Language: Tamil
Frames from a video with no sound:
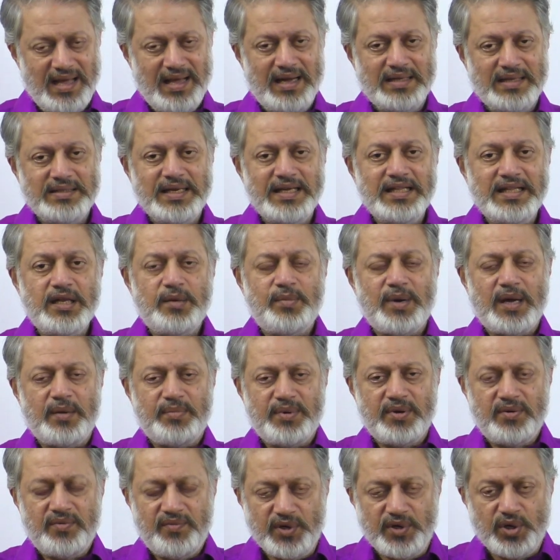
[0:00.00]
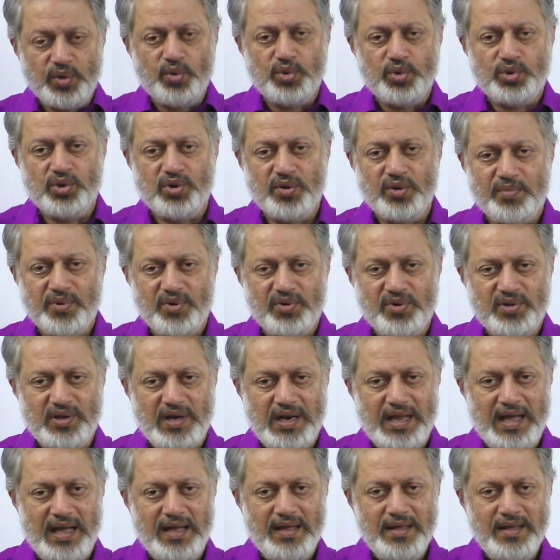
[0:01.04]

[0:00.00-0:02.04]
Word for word: அந்த எதிர்பார்ப்பை விட்டு கொடுத்துட போறது இல்ல